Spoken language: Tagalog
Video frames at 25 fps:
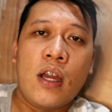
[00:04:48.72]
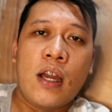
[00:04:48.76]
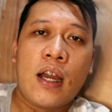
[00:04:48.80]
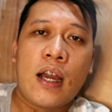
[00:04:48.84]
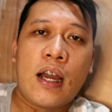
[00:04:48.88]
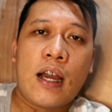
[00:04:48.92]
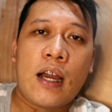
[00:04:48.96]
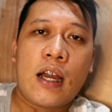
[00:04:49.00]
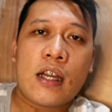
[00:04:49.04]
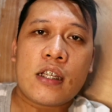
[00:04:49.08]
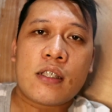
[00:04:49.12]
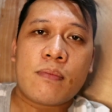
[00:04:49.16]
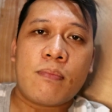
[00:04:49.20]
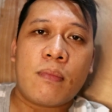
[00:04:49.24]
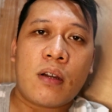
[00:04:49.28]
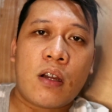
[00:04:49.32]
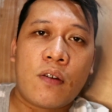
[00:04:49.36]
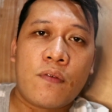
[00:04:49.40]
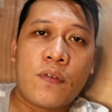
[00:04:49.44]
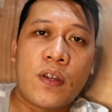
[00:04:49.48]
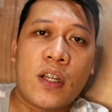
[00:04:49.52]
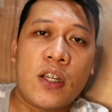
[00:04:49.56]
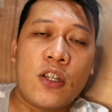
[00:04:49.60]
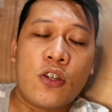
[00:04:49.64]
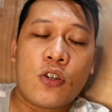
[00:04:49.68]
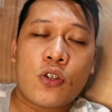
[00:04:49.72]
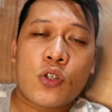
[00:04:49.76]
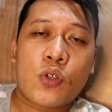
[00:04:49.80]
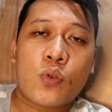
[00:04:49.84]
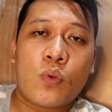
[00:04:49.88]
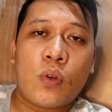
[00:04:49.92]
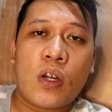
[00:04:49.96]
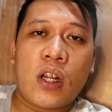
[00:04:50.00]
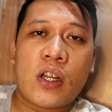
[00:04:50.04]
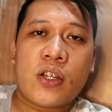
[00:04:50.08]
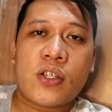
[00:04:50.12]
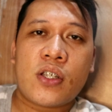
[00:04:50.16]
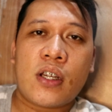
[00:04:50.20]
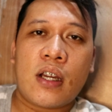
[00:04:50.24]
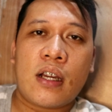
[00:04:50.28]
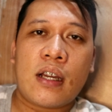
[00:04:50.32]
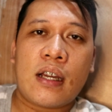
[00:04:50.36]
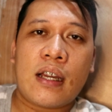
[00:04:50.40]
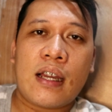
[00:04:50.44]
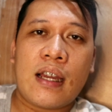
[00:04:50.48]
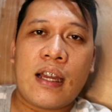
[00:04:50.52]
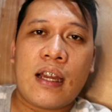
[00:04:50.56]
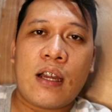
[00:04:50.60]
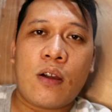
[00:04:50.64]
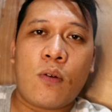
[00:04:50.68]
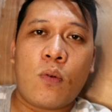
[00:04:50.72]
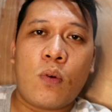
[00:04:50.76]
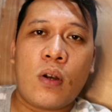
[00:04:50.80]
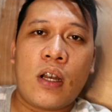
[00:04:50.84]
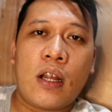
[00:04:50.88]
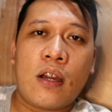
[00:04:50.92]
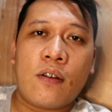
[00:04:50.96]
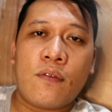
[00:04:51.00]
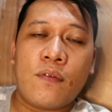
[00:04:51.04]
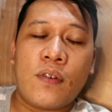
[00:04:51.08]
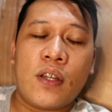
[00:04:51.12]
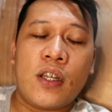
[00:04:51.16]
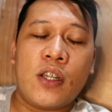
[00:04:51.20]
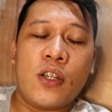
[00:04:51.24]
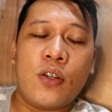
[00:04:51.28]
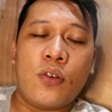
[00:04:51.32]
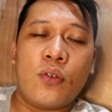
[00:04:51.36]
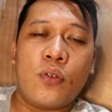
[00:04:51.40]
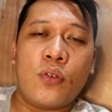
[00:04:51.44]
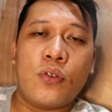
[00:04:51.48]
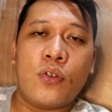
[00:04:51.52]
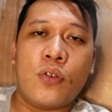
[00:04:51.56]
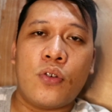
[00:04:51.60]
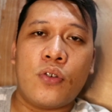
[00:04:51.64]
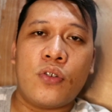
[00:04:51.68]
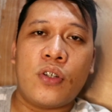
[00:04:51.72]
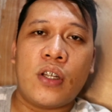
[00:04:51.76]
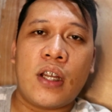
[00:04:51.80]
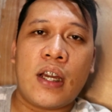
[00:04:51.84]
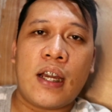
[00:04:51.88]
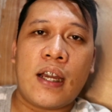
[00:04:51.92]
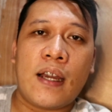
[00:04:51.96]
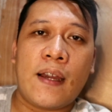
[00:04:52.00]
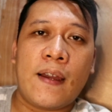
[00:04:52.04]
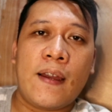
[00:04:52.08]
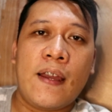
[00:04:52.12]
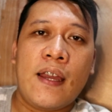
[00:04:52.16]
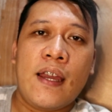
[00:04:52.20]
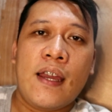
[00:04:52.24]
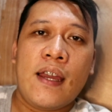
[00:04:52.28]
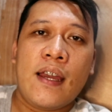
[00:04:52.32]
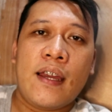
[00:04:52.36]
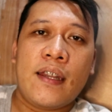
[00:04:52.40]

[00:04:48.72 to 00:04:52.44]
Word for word: Uh, sa mga videos wala siyang uh, walang video doon na